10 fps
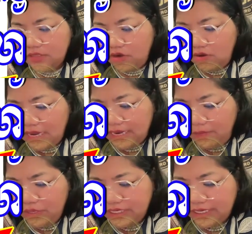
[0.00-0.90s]
tao đo khe đã
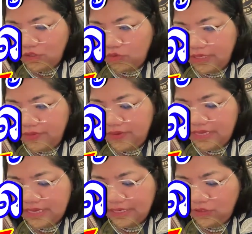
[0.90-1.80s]
môi trái trục chày
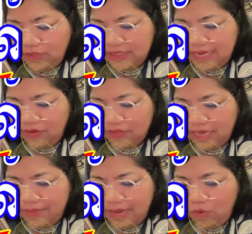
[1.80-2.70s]
vinh trái nát chui xe lột
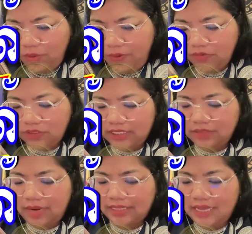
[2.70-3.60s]
ta mà môi phong chạy
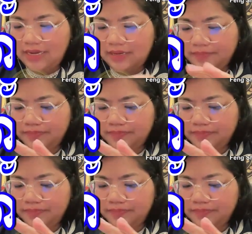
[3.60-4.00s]
sầm lánh ta